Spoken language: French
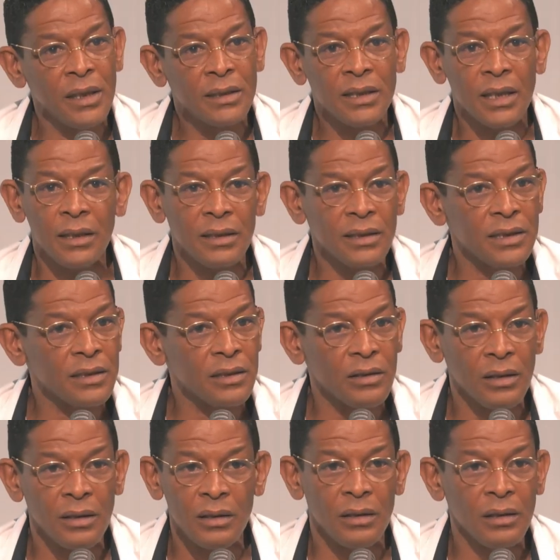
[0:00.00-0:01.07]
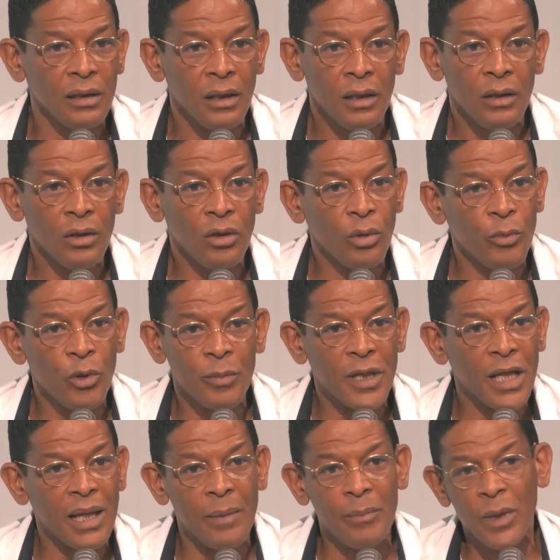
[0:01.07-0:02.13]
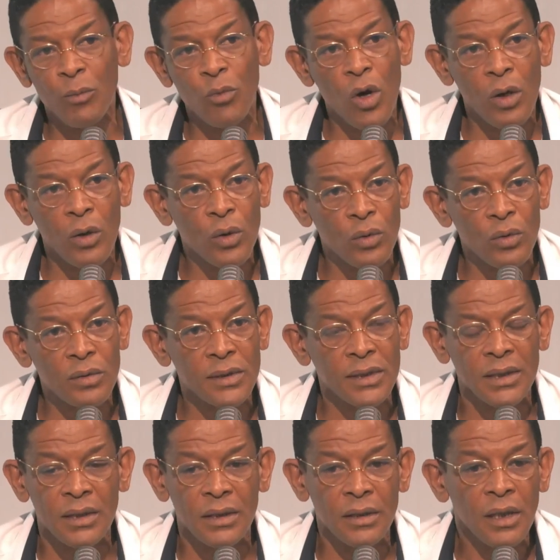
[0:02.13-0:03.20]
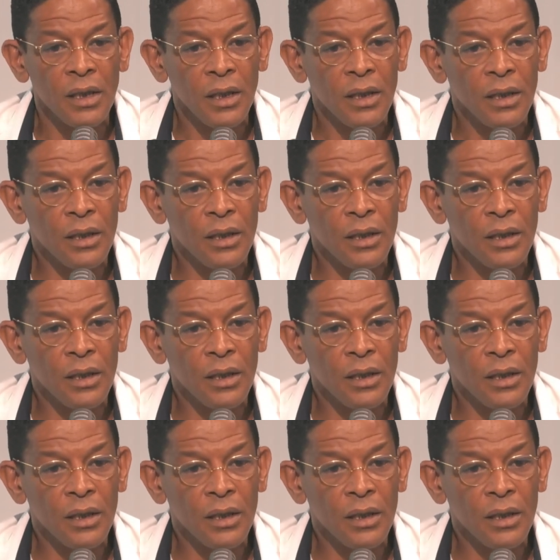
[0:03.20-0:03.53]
c'est-à-dire en disant que euh, le peuple a la mémoire courte. Et, euh,